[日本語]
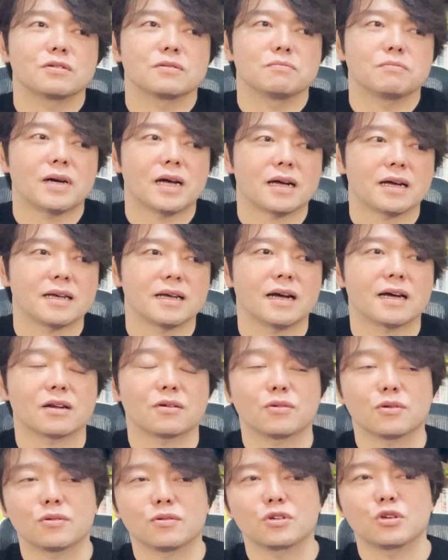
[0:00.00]
まあ、あ
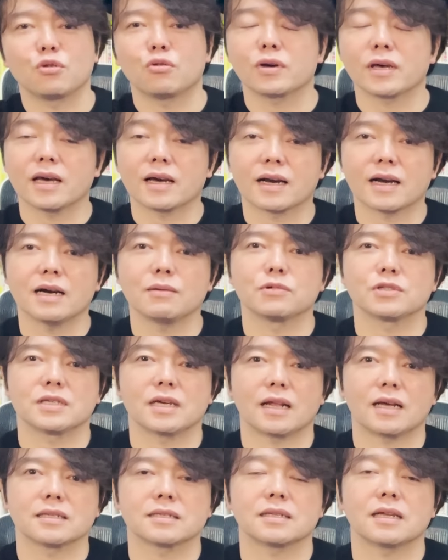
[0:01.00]
の、表現かもし
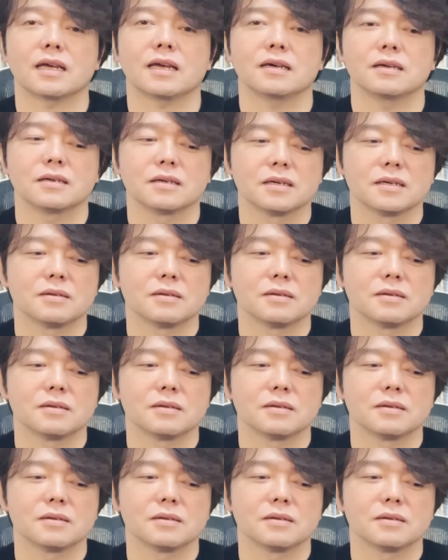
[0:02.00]
れないですね。